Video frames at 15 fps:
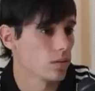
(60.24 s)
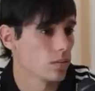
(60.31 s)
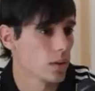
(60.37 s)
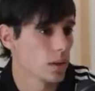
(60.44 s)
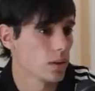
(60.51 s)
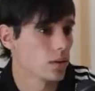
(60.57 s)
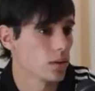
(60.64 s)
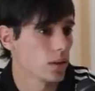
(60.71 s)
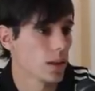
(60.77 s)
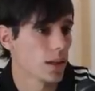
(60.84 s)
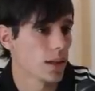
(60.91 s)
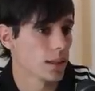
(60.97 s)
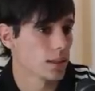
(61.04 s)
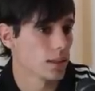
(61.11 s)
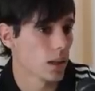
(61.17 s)
sumándose
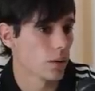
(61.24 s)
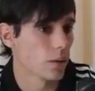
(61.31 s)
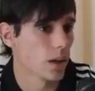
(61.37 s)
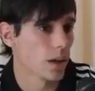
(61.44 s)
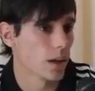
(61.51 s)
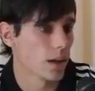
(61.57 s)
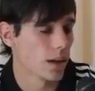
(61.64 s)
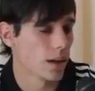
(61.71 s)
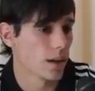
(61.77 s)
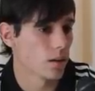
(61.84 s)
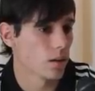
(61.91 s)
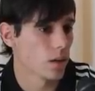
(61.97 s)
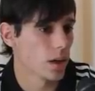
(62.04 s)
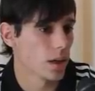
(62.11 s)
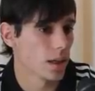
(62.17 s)
la reserva
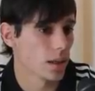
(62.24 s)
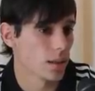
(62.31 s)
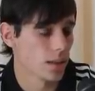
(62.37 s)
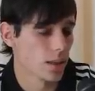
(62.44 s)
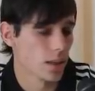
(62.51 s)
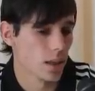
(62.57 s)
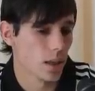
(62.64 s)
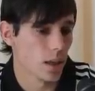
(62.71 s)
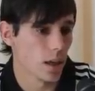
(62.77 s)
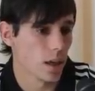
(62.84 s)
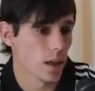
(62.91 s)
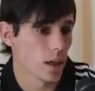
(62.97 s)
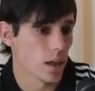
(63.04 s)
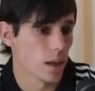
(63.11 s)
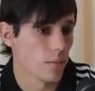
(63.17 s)
ahora
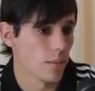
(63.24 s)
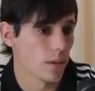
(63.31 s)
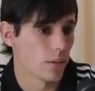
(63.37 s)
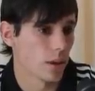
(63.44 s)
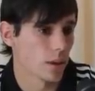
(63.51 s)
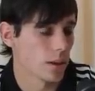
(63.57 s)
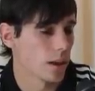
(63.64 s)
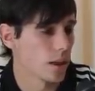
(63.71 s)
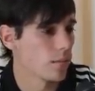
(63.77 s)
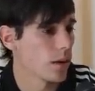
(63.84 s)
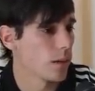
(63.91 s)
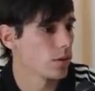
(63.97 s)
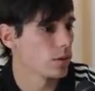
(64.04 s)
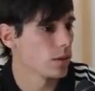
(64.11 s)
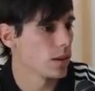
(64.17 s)
eh, vamos a tener
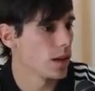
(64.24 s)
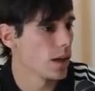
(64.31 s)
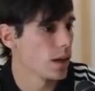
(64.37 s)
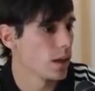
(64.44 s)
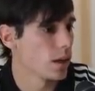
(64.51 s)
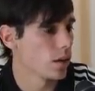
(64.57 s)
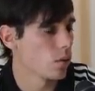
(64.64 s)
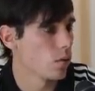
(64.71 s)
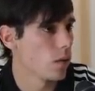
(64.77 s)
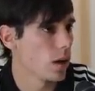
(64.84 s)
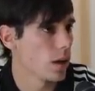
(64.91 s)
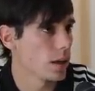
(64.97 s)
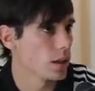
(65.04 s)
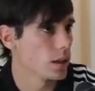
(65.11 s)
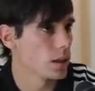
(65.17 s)
más posibilidades de
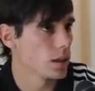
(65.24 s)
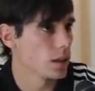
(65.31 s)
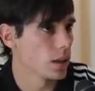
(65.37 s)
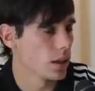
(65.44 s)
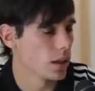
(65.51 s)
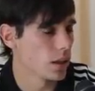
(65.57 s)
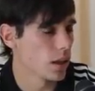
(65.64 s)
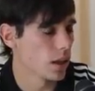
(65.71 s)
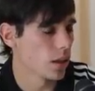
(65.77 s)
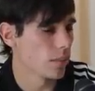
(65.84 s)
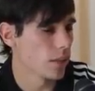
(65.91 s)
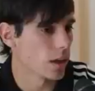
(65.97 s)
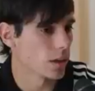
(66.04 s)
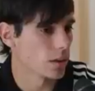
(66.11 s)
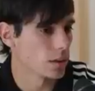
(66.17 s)
jugar y, y tener
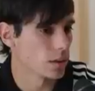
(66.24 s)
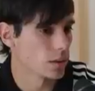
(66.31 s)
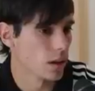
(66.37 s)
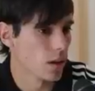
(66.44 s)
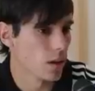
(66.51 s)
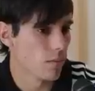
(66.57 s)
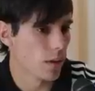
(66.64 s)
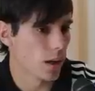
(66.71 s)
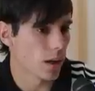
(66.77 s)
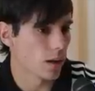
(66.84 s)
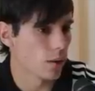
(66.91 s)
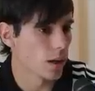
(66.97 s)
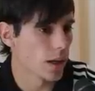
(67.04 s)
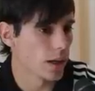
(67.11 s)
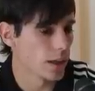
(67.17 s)
más más
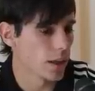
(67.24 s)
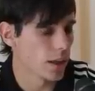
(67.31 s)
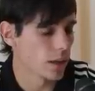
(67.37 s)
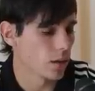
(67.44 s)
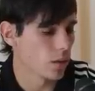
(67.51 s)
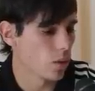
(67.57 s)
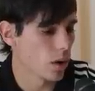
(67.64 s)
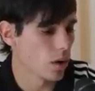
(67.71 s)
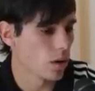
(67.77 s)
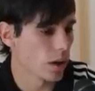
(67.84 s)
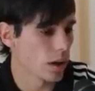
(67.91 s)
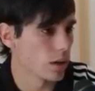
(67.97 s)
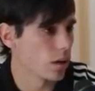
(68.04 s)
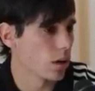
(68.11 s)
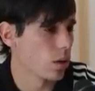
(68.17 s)
regularidad en juego
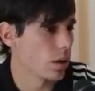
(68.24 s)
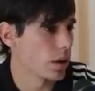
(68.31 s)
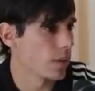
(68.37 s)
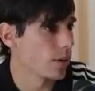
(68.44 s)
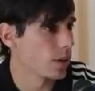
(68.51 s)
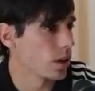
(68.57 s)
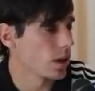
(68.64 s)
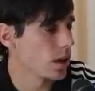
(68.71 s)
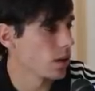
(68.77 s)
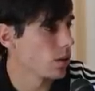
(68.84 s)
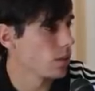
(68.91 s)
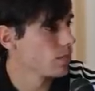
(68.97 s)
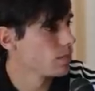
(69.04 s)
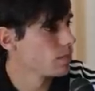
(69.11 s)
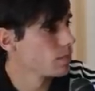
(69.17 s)
que no lo veníamos
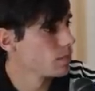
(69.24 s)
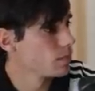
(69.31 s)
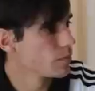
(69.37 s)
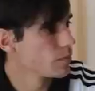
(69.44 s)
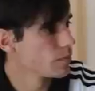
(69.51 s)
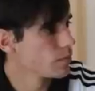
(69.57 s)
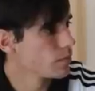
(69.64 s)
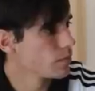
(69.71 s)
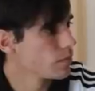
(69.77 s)
teniendo. Para que los